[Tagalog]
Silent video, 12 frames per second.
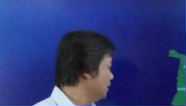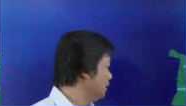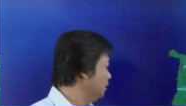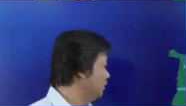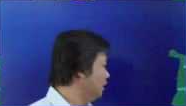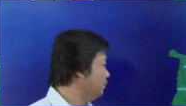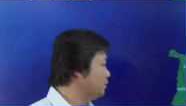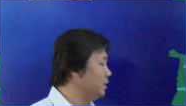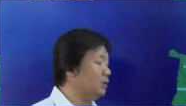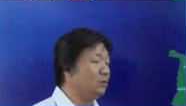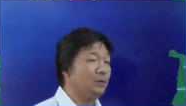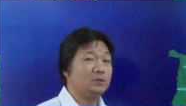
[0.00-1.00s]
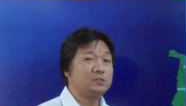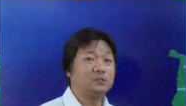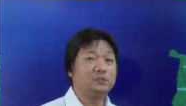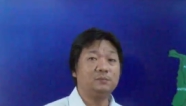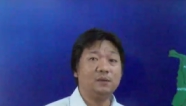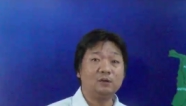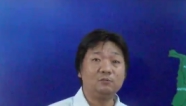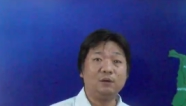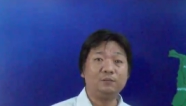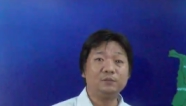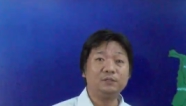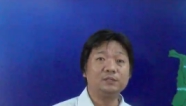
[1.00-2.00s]
Ganun din po sa Iloilo City, maring
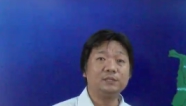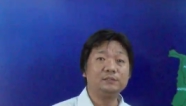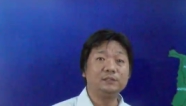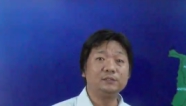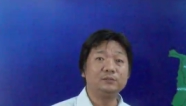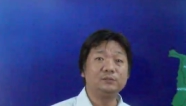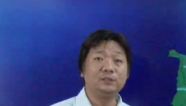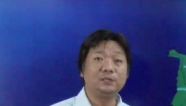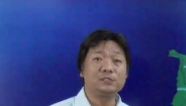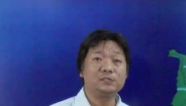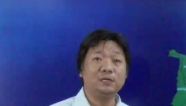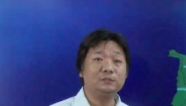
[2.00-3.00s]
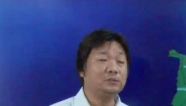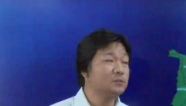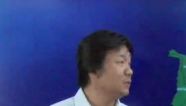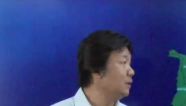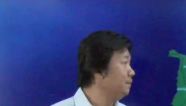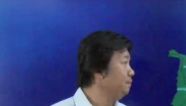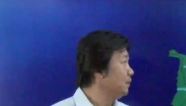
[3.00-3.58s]
umabot ng 32 degrees Celsius.